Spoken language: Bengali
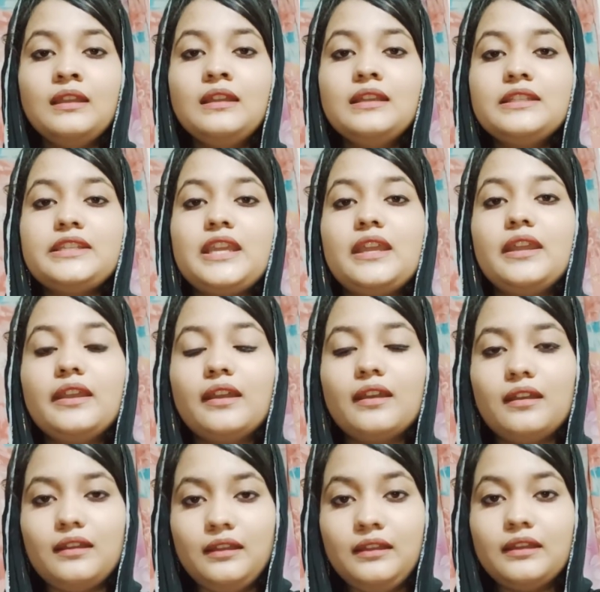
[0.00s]
সে
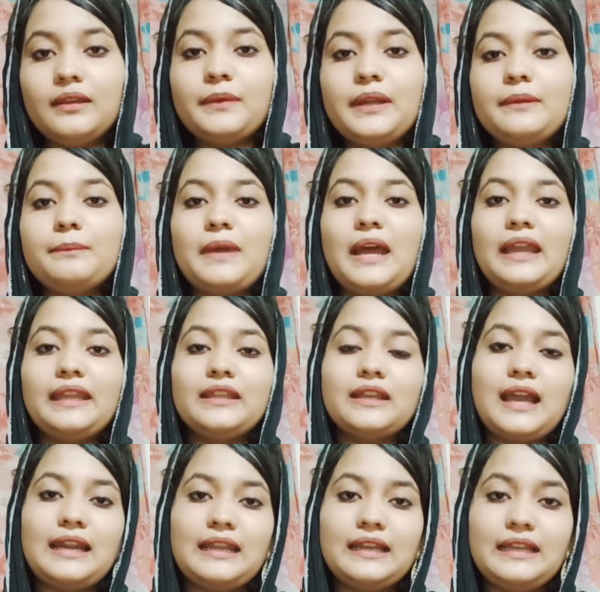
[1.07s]
আমার মাকে
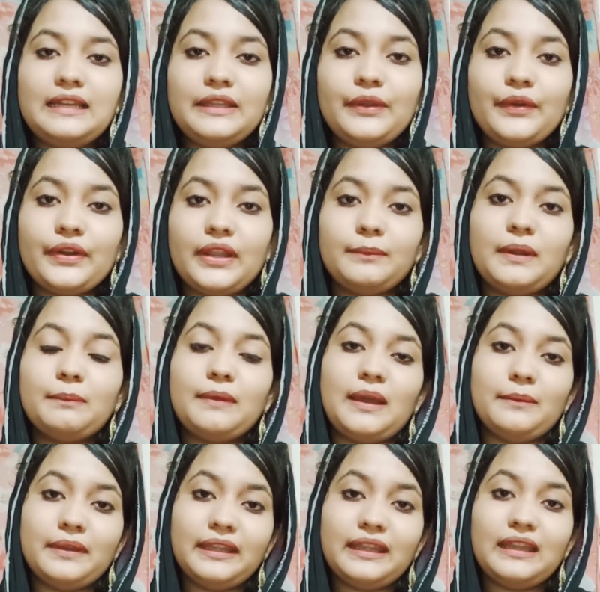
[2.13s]
গালাগালি করে আমার
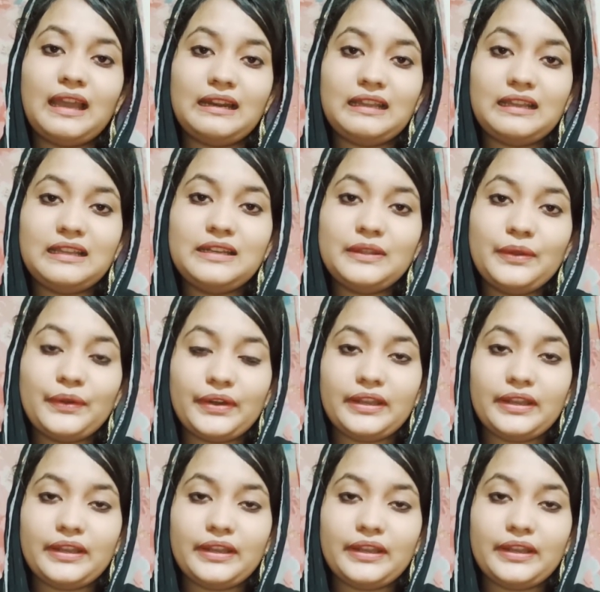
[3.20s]
বাবাকে গালাগালি করে